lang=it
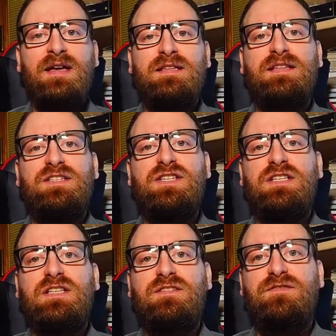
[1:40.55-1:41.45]

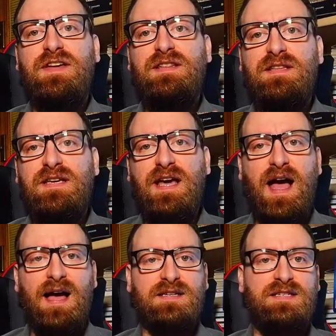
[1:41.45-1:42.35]
decide di
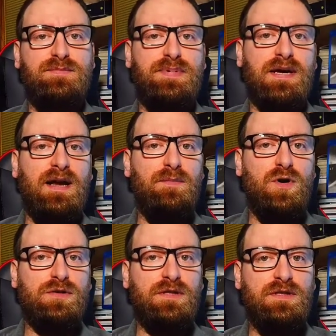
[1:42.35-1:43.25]
vendicarsi per la
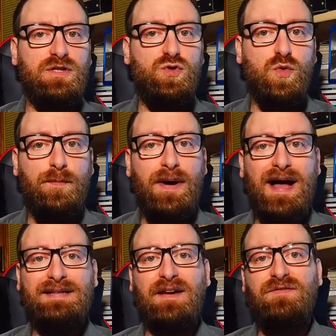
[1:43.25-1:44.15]
morte di suo
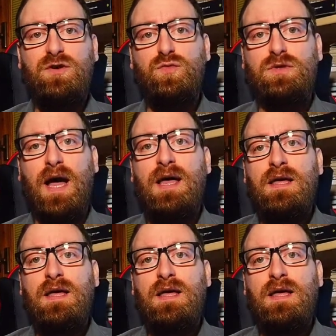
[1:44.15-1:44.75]
padre avvenuta